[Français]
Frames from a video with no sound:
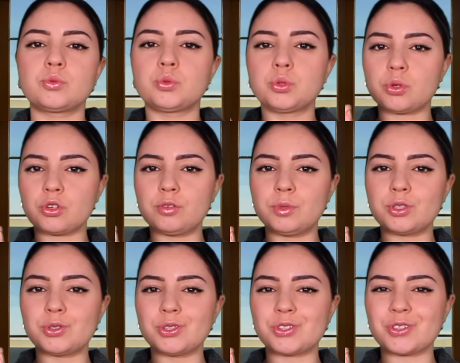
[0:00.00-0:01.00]
Toujours le mot
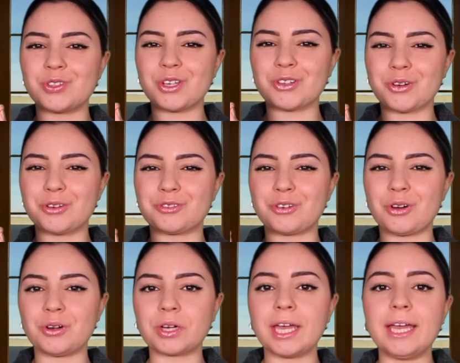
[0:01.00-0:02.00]
juste, notre
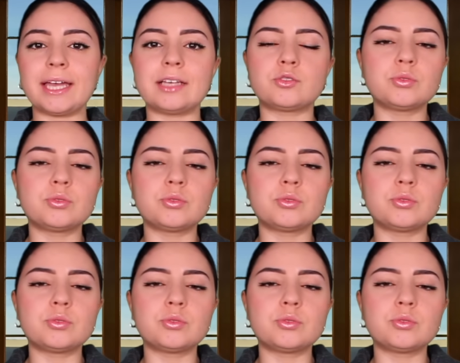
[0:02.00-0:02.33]
Franck et